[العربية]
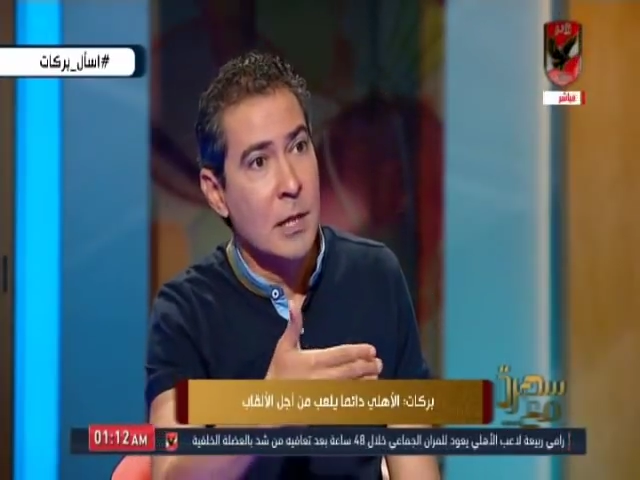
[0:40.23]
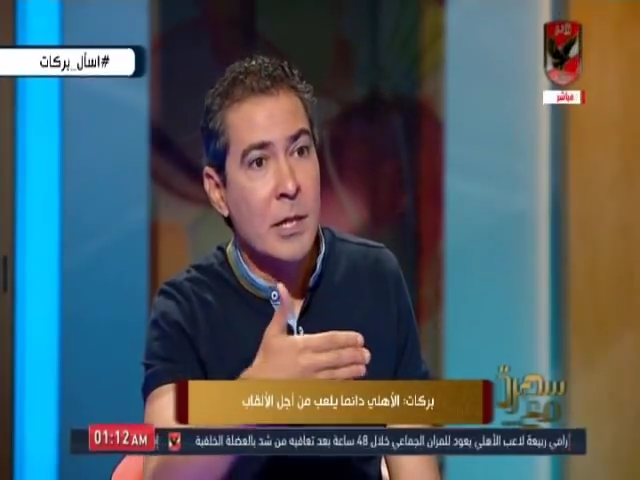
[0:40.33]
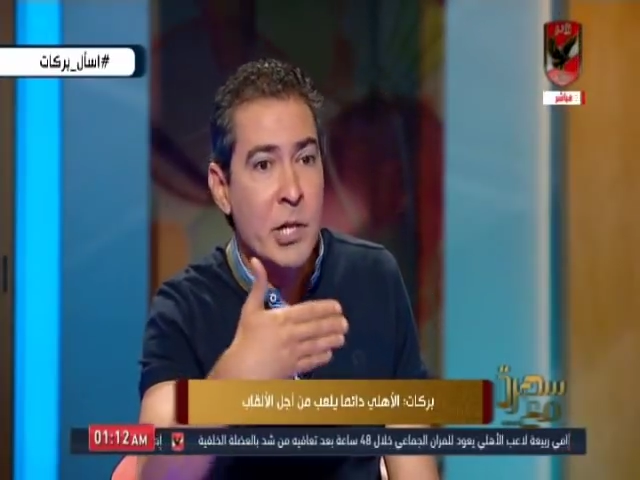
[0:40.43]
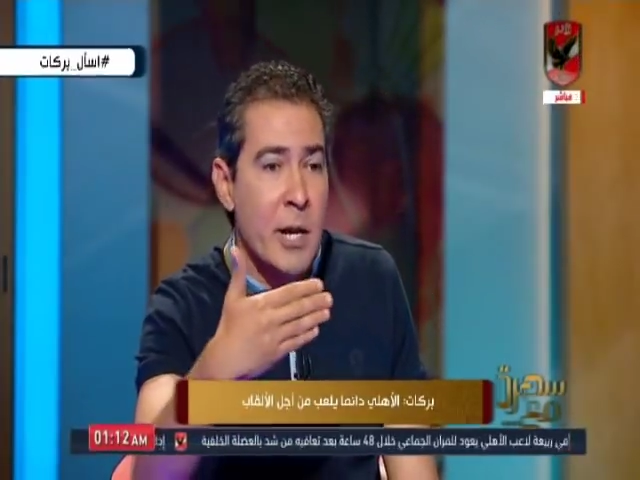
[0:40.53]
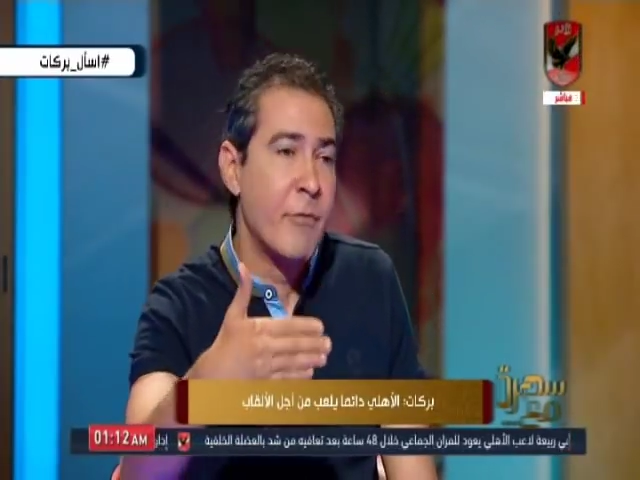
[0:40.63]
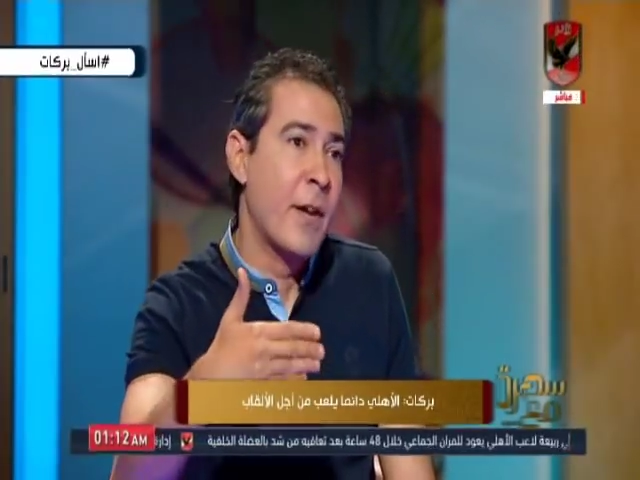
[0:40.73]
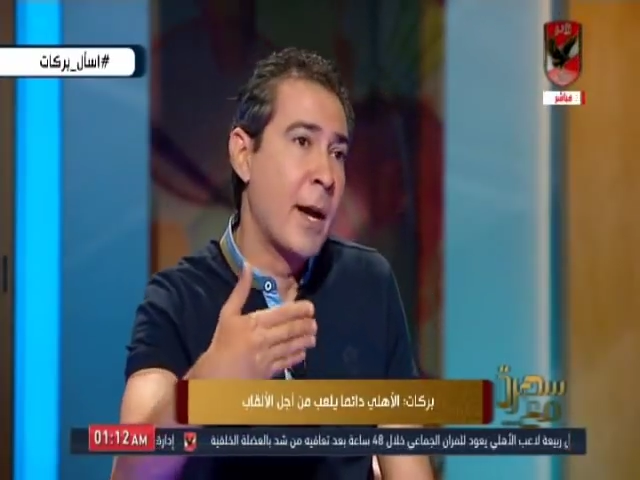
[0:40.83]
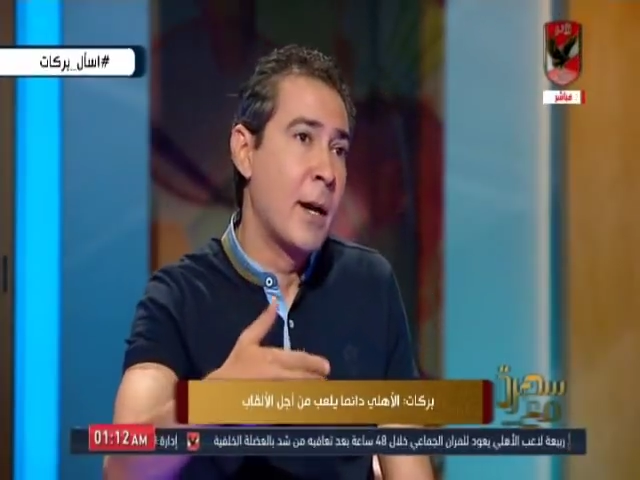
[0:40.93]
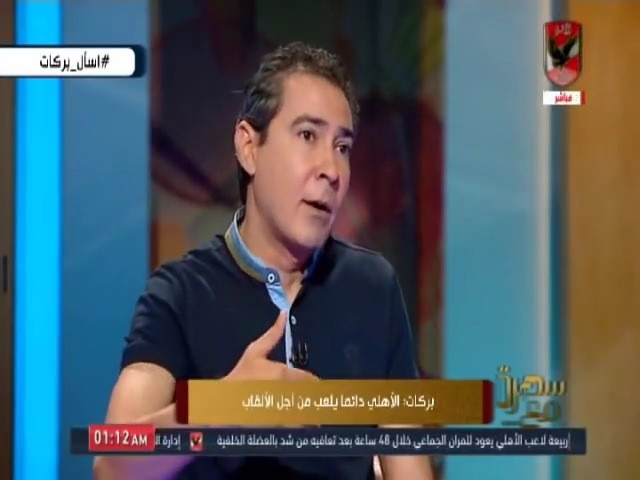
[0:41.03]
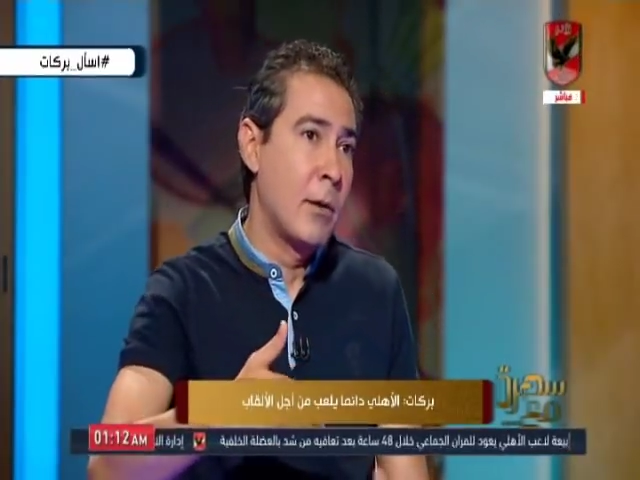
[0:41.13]
اللي شايف في
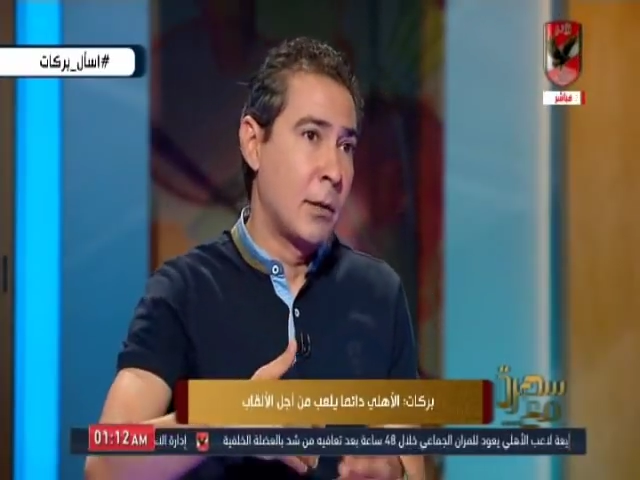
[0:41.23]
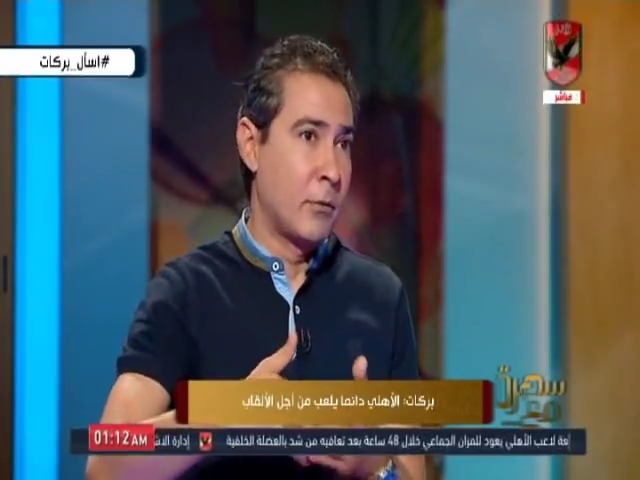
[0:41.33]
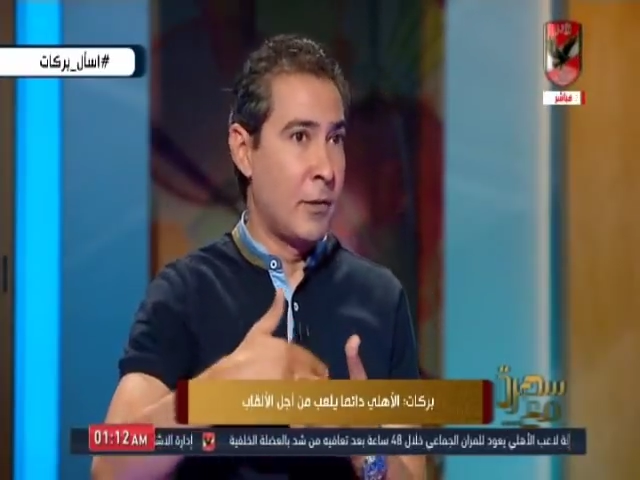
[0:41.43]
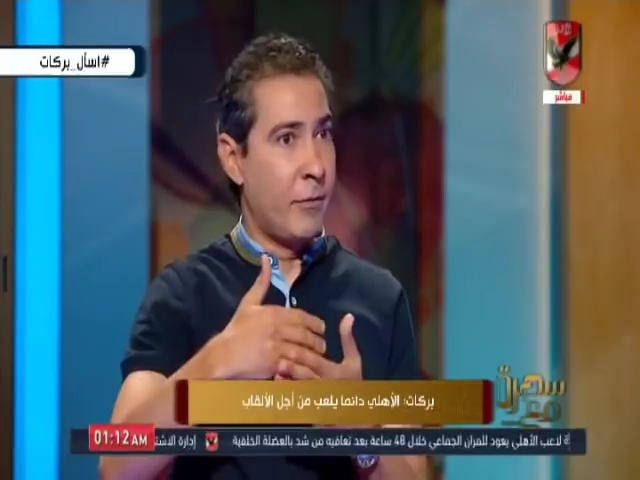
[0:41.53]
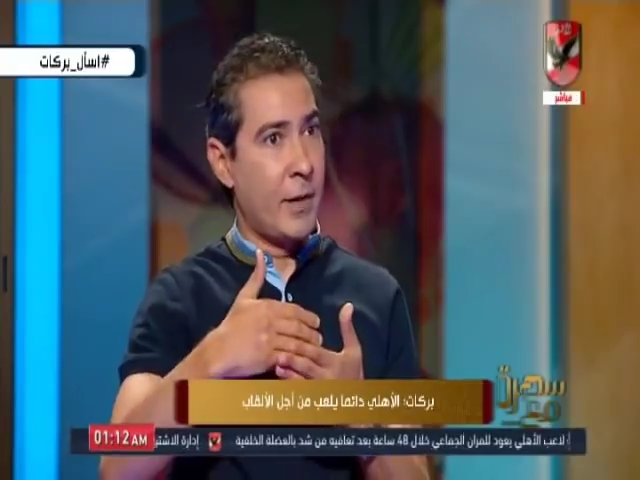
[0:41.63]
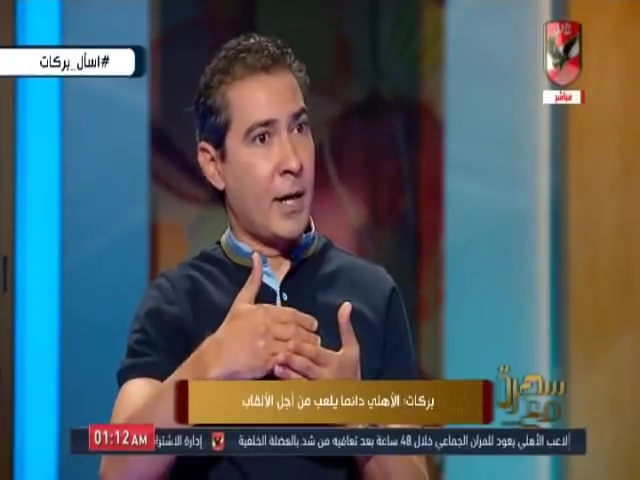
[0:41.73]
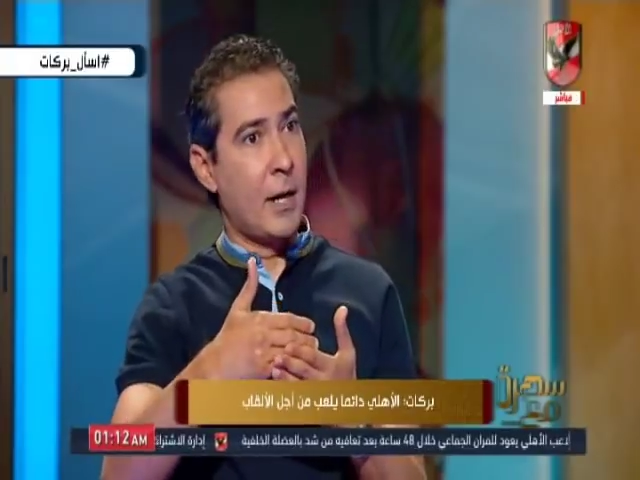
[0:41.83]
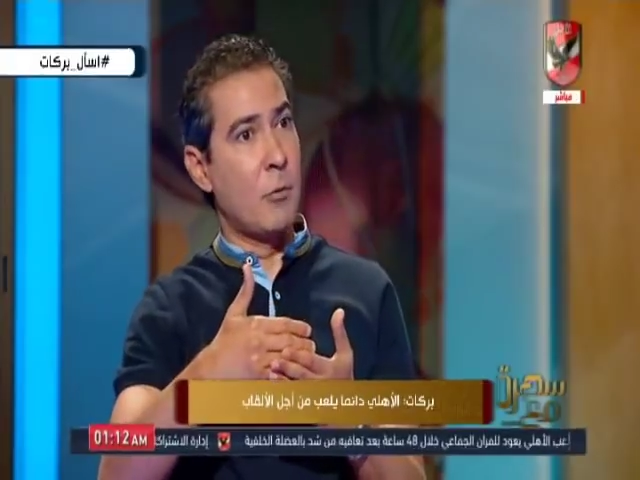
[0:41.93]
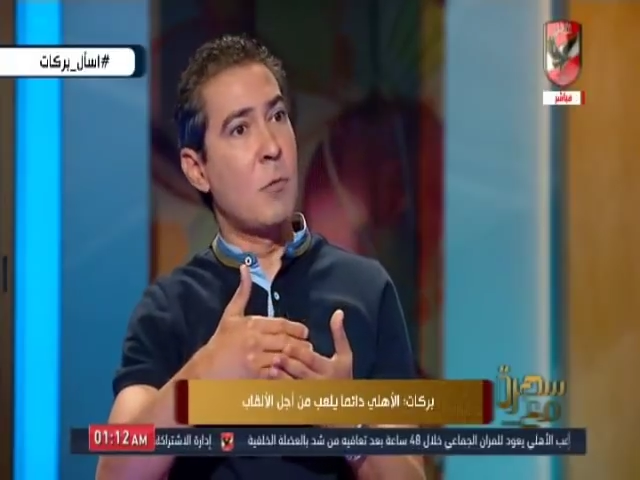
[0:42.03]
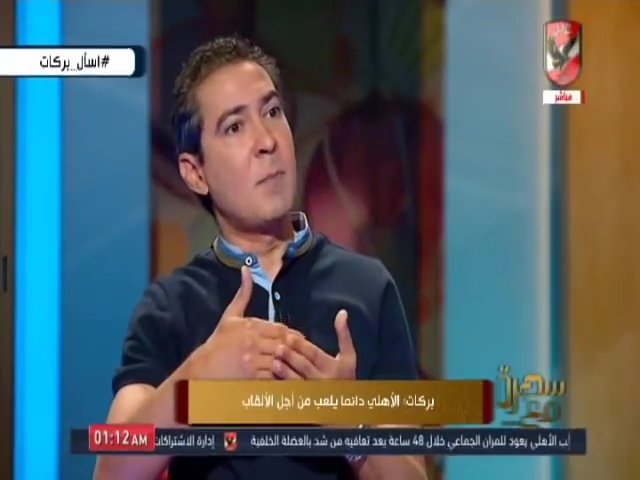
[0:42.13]
حاجه غلط في
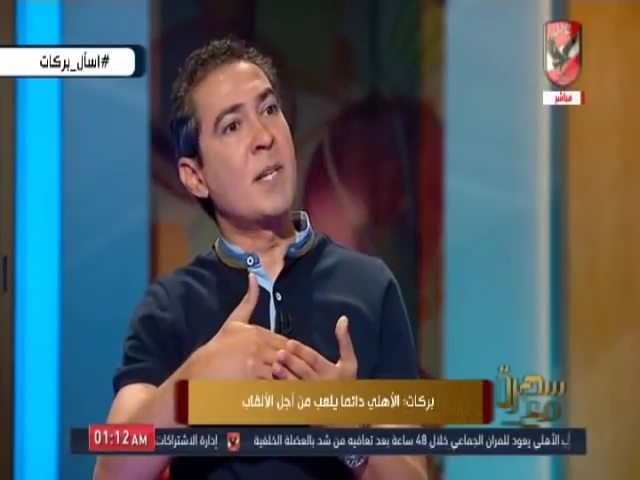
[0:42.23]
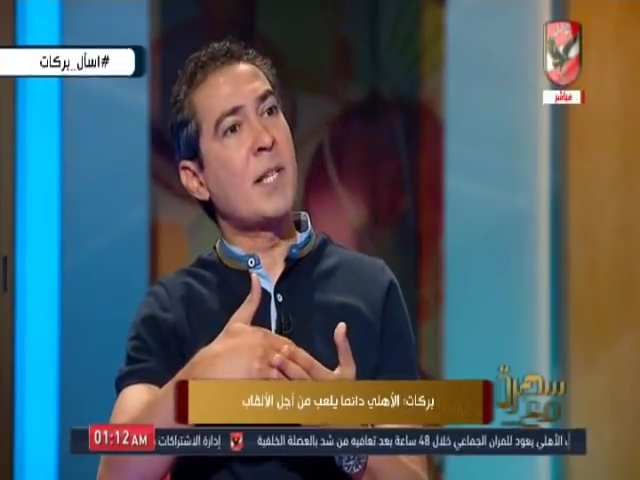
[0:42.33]
الفرقه وما